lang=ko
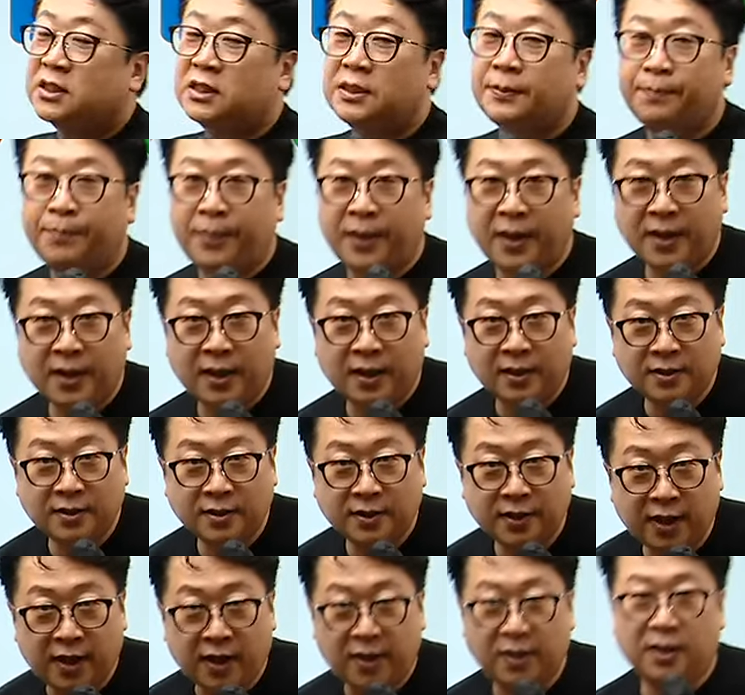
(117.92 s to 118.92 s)

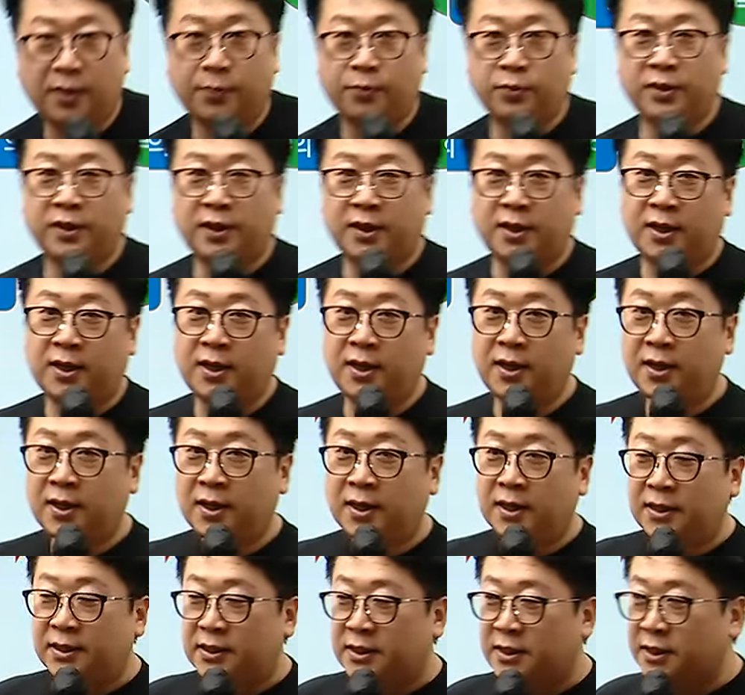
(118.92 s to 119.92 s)
집행하는 계획이다 보니까
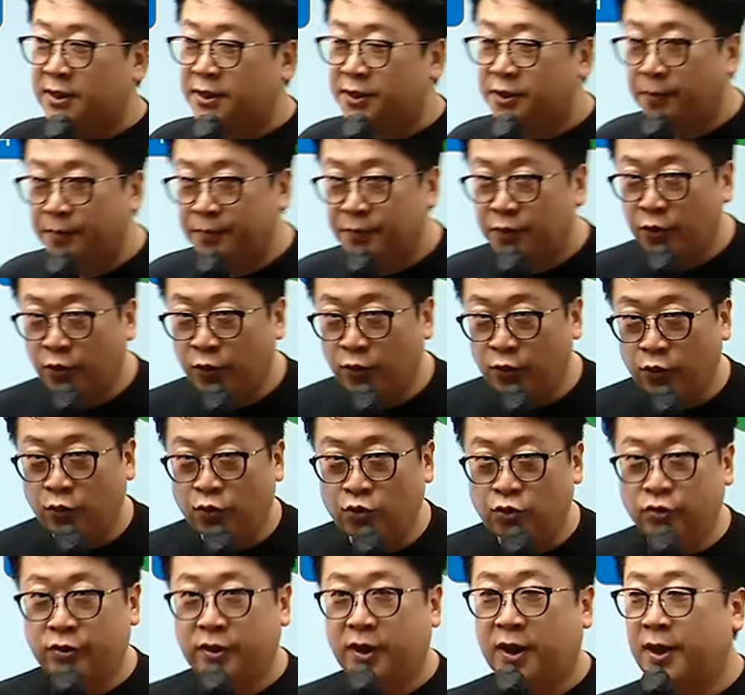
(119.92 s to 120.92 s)
직접적으로
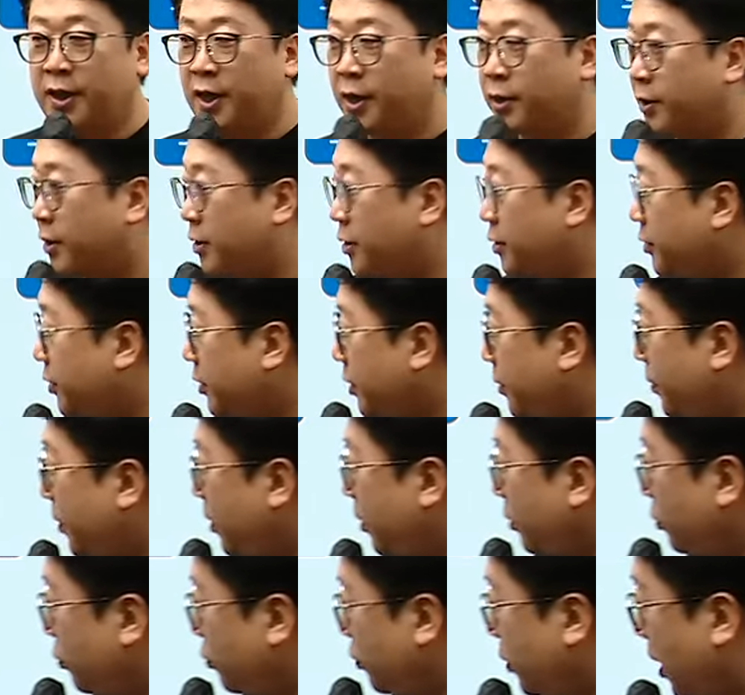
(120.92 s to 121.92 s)
국가계획
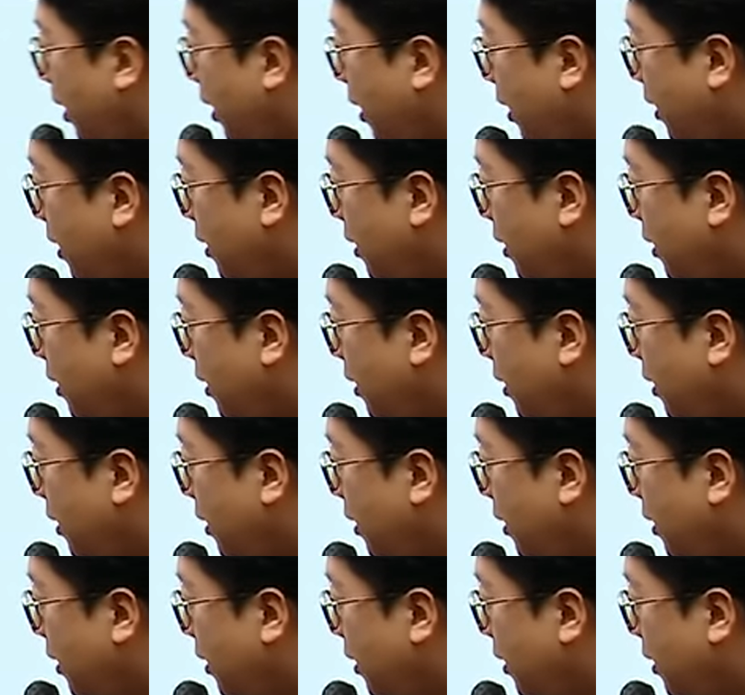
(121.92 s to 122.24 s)
관련되면 누가